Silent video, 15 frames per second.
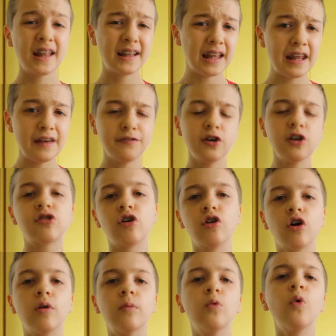dei telefoni sono
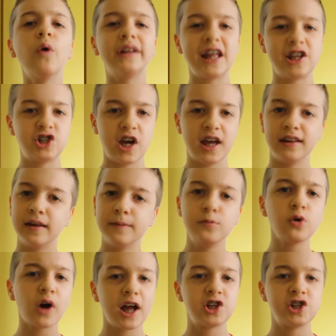comunque decenti,
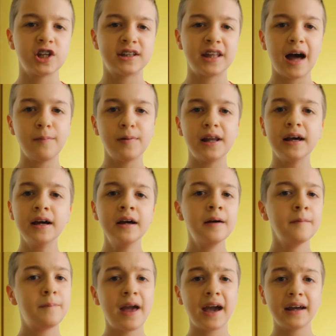più che accettabili
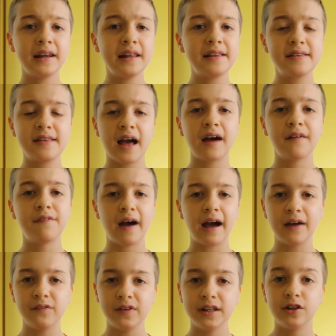per iniziare a
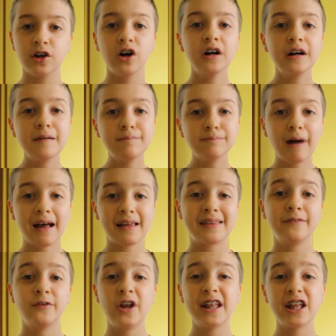fare video, ma
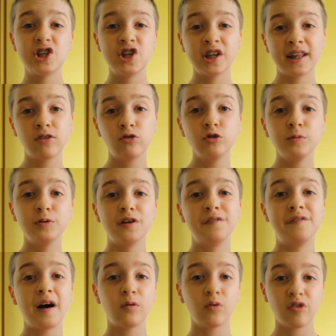se volete già da subito
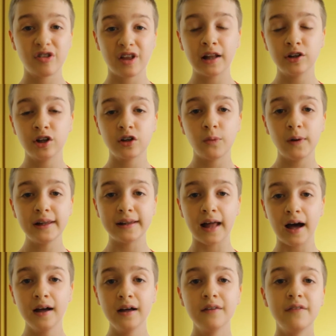fare un salto di
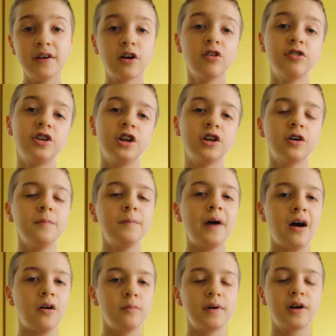qualità vi consiglio di
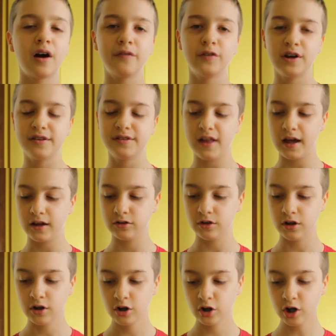comprare un microfono esterno
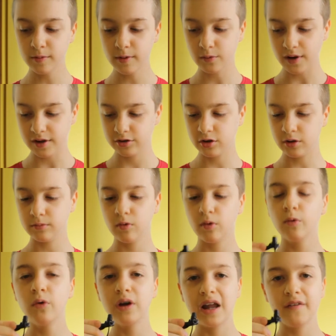come questo,
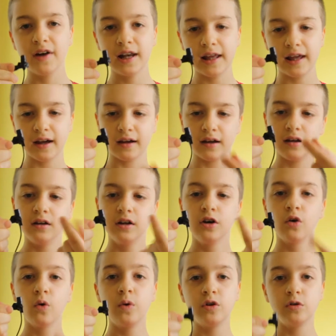un lavalier,
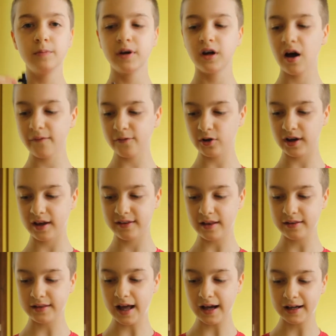quindi un microfono che si
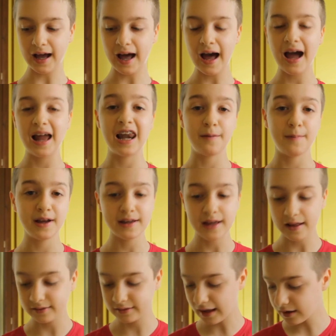attacca alla
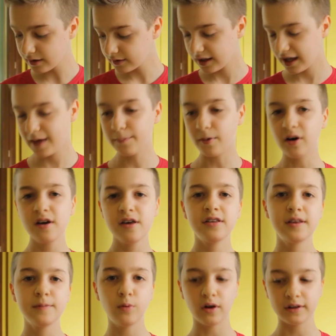maglietta e poi
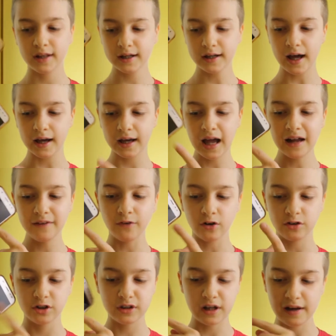si può attaccare al
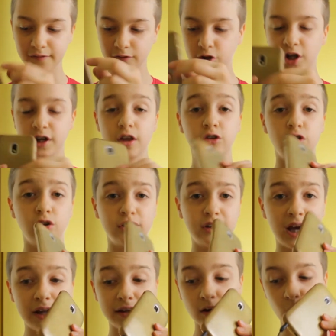vostro telefono. Io adesso l'ho
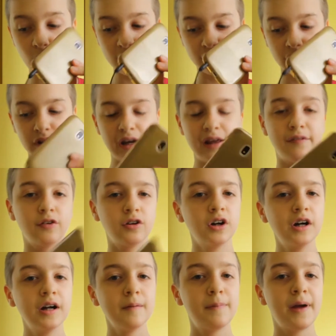attaccata a questo telefono
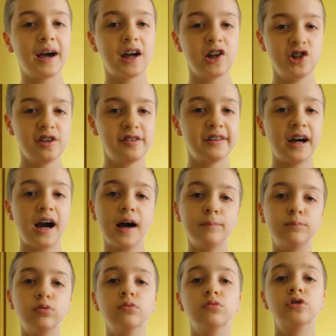per registrare
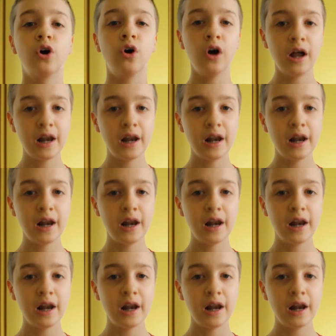appunto